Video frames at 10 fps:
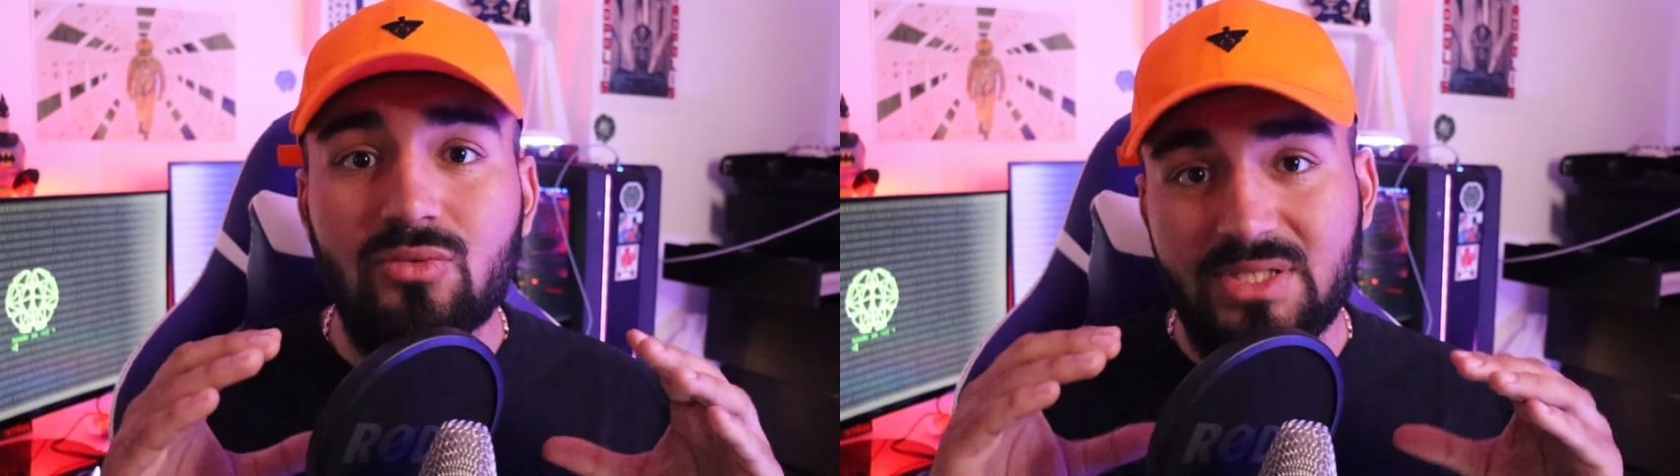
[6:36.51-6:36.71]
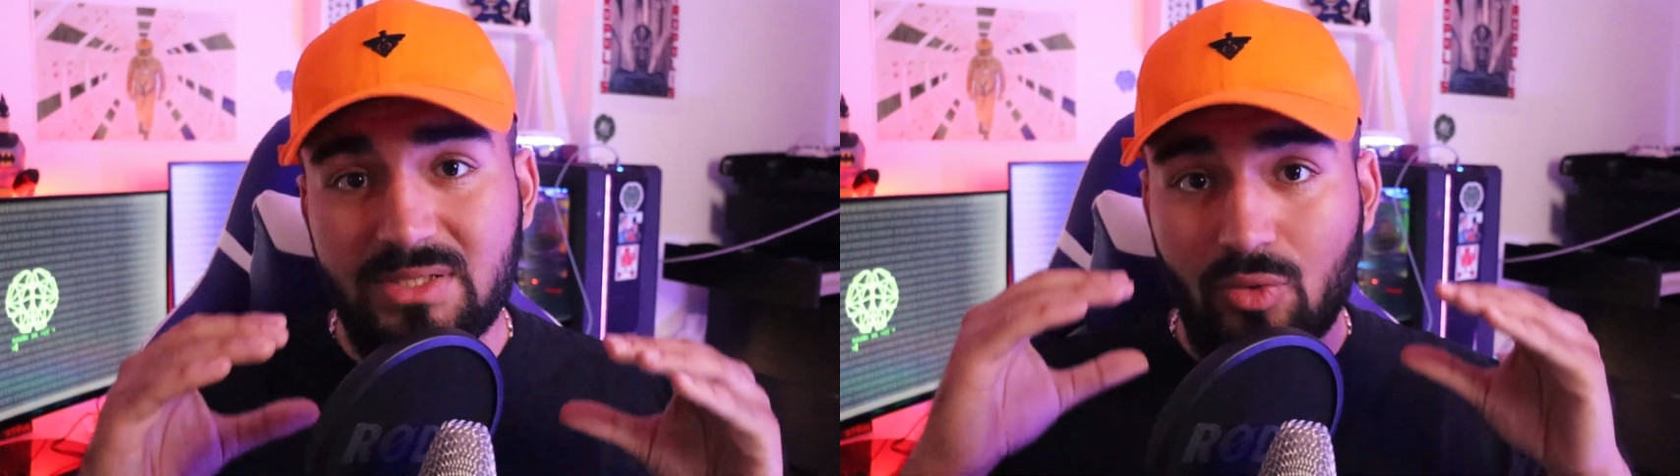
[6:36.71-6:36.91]

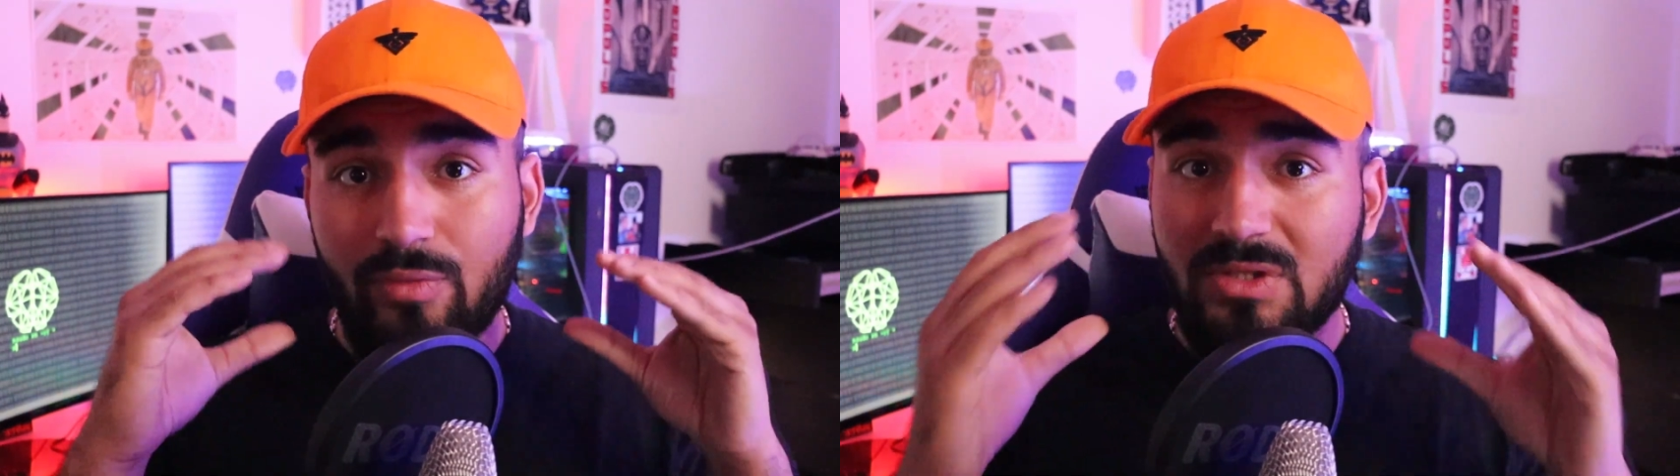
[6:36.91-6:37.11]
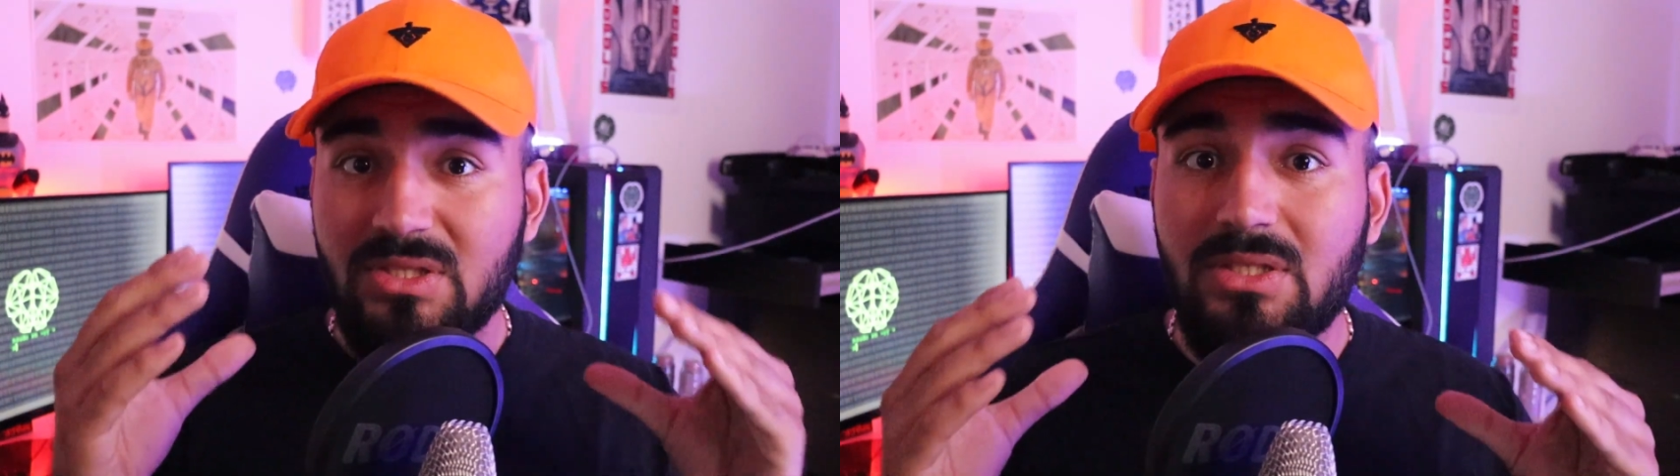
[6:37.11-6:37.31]
donc ils se
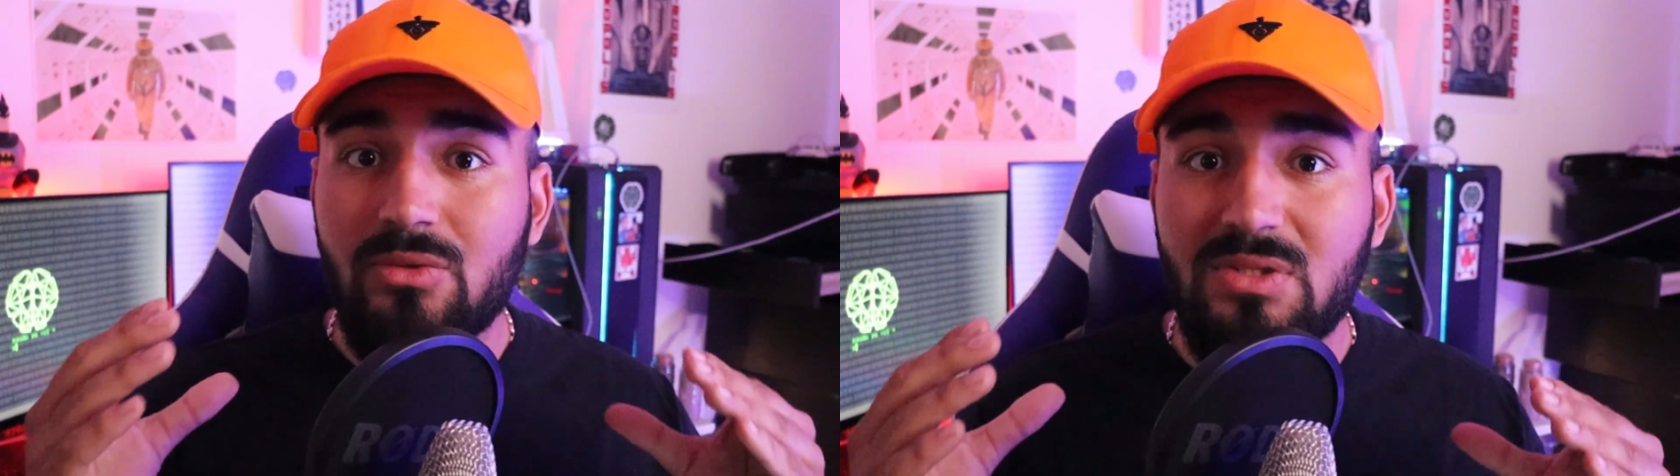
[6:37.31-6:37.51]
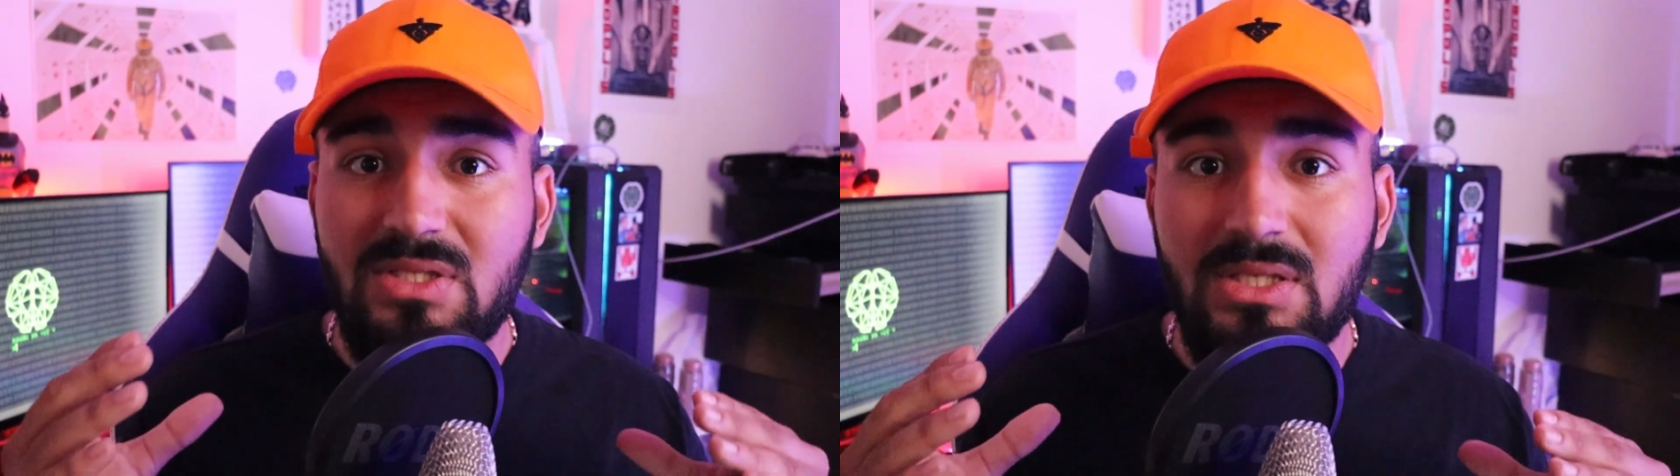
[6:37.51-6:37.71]
revendiquaient
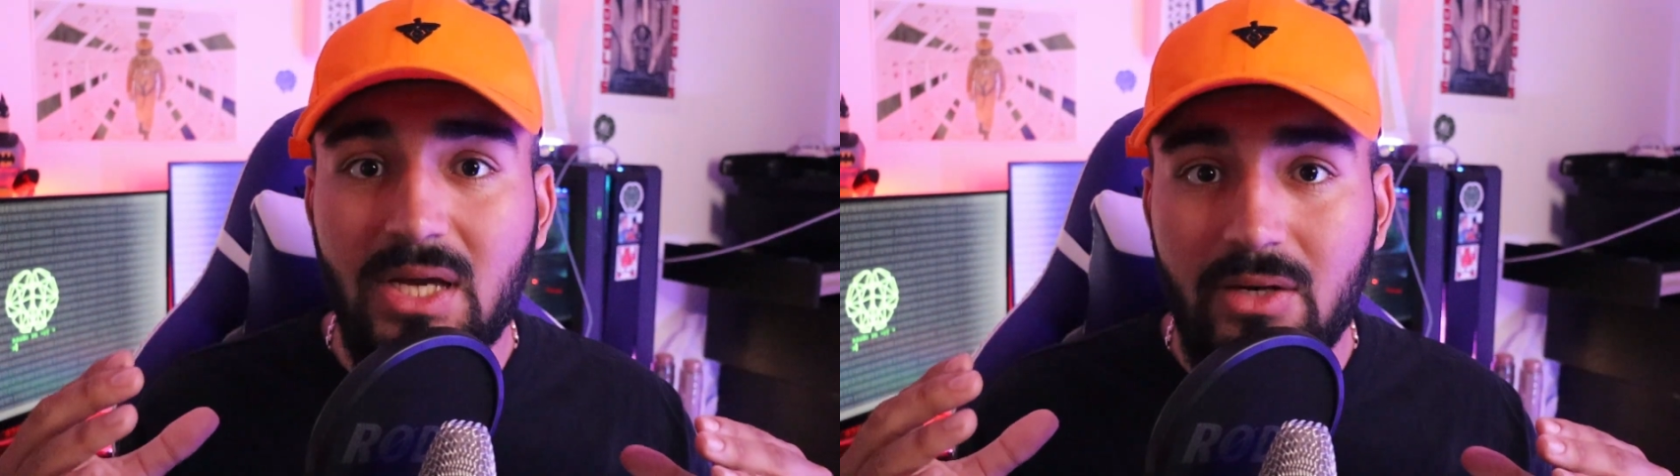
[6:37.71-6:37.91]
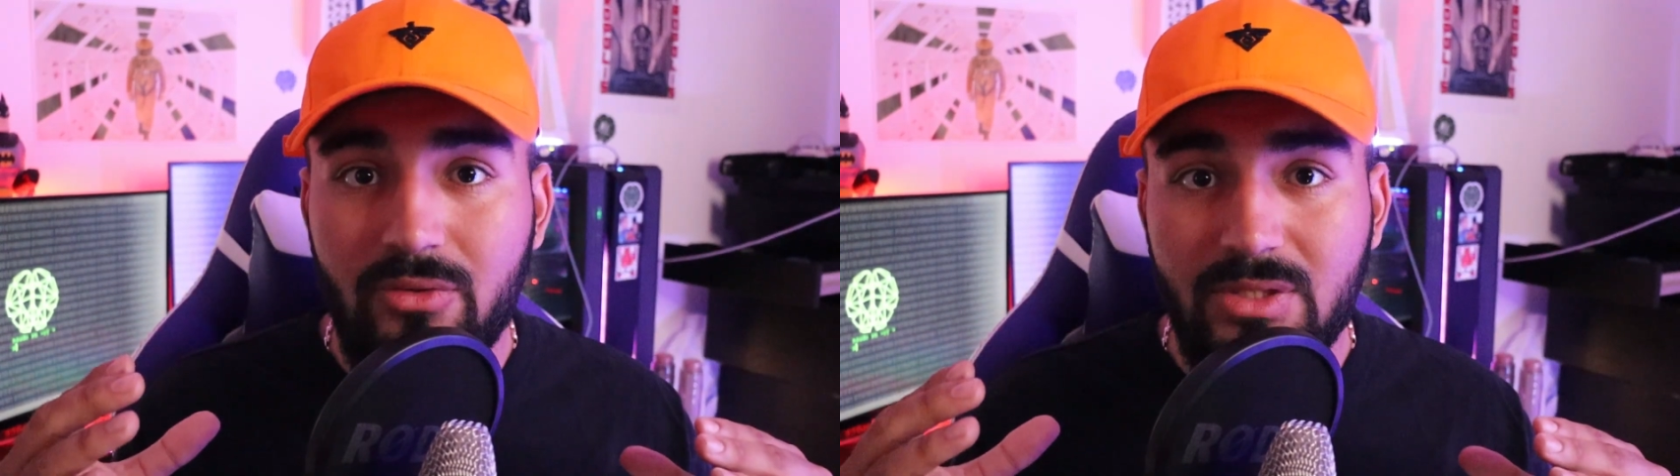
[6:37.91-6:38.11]
aussi
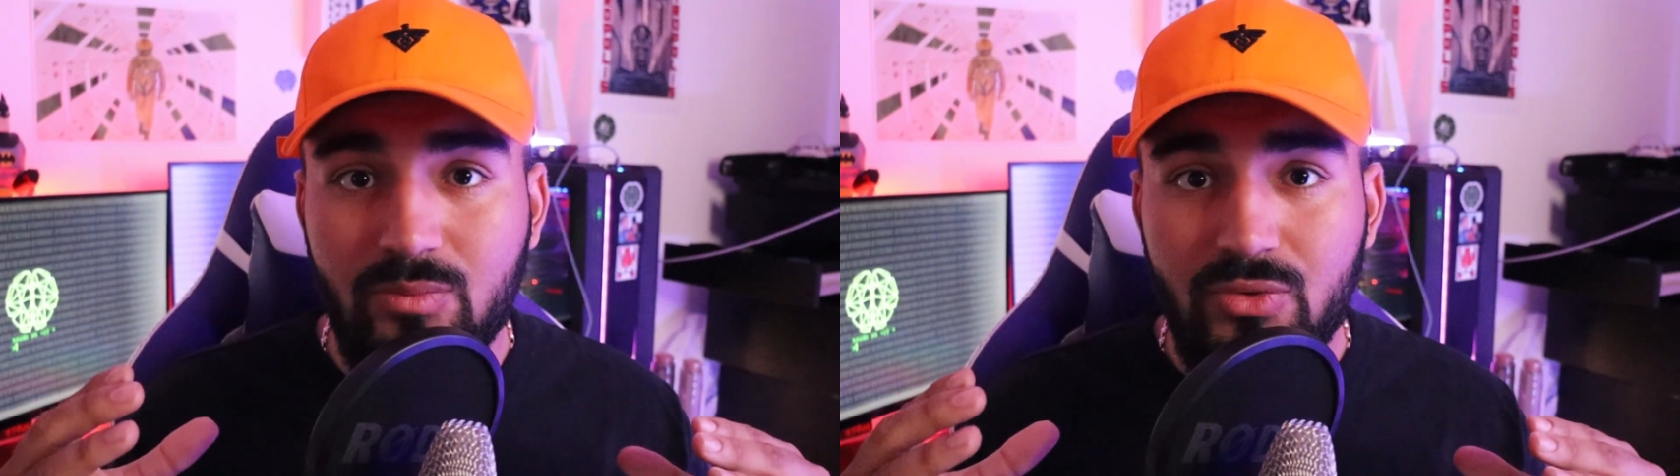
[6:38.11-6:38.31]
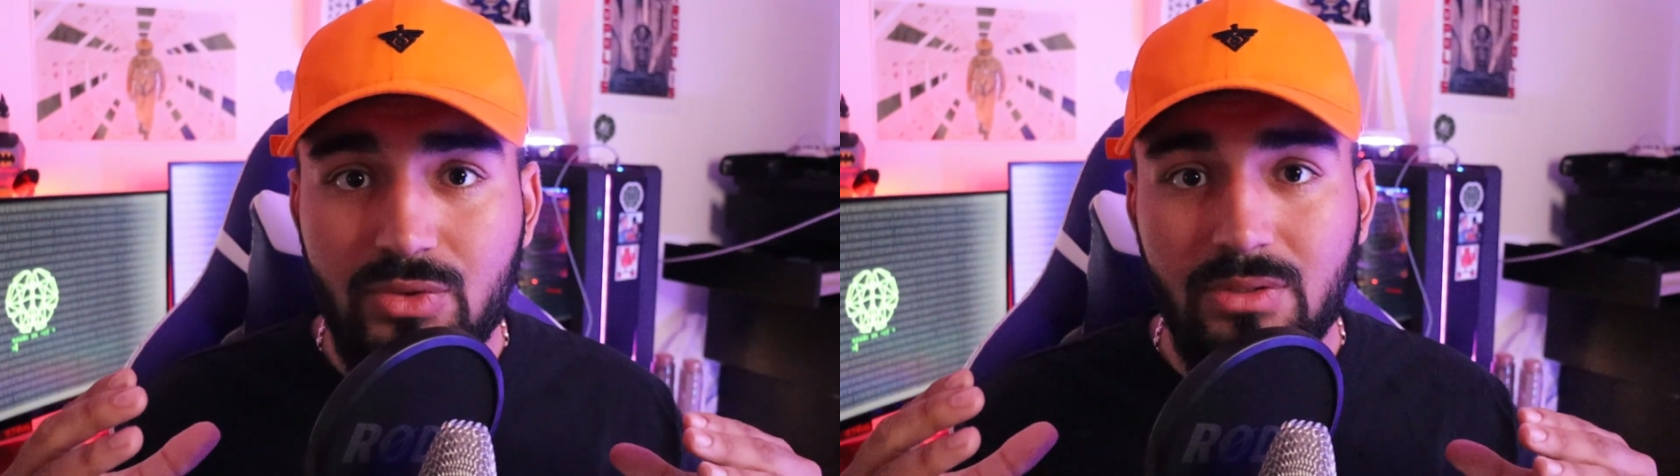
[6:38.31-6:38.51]

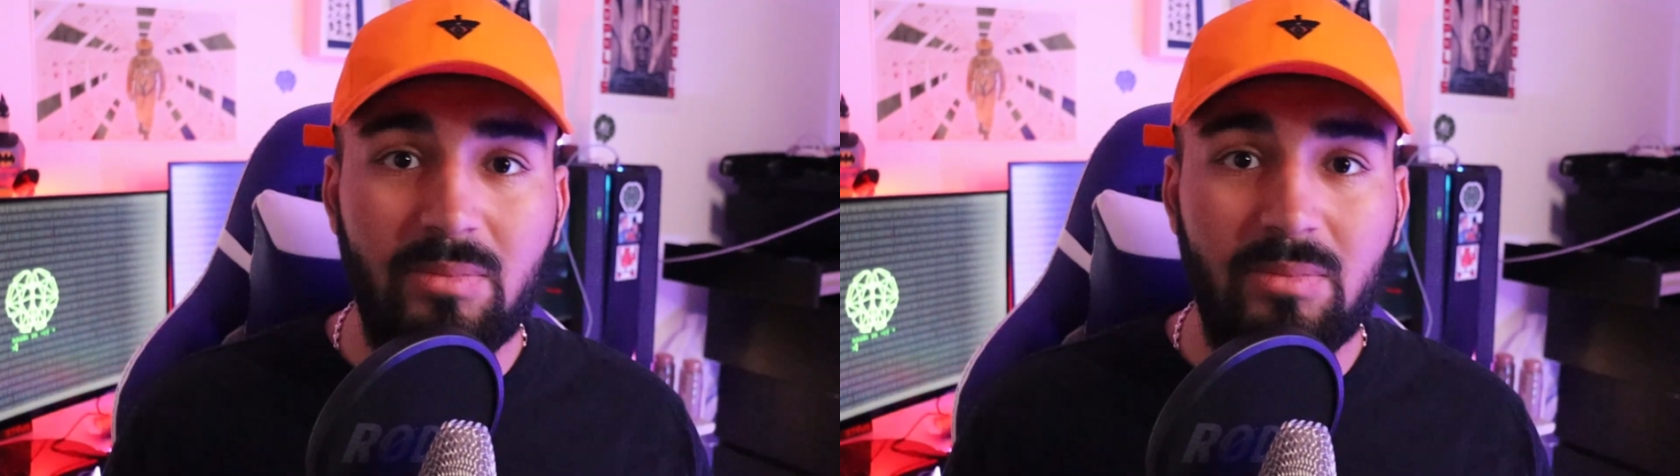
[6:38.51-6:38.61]
Anonymous.